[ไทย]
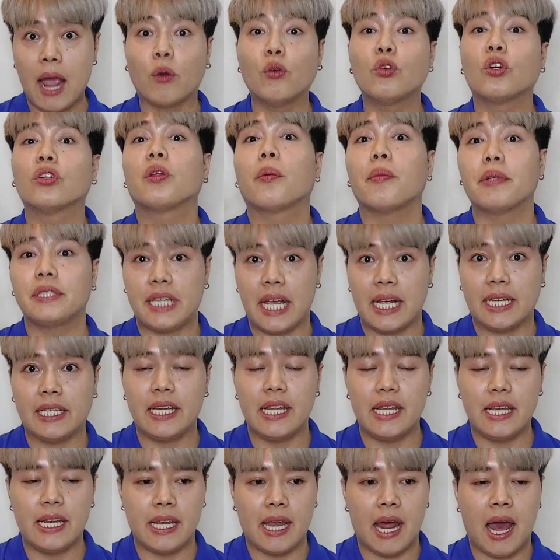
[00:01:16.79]
คุณก็ต้องไปเช็ค
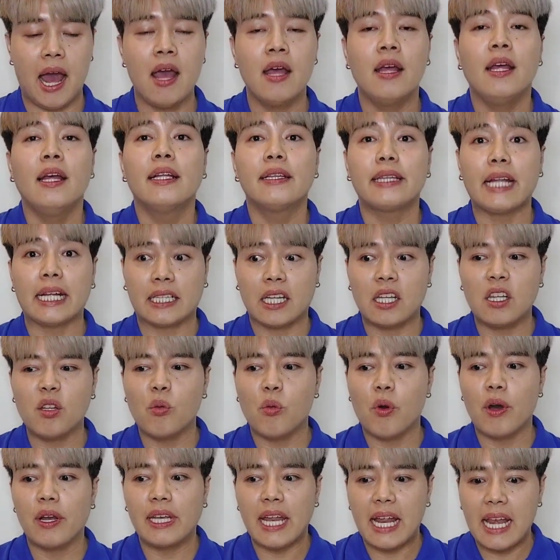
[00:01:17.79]
ดีนะ แต่ถ้าสมม
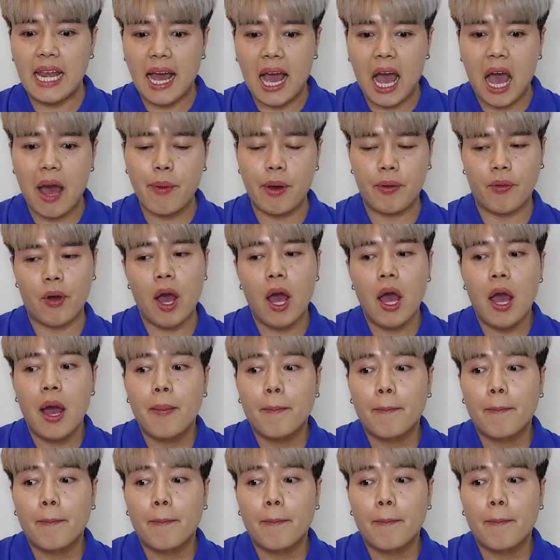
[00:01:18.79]
ติว่าในราคาแบบว่า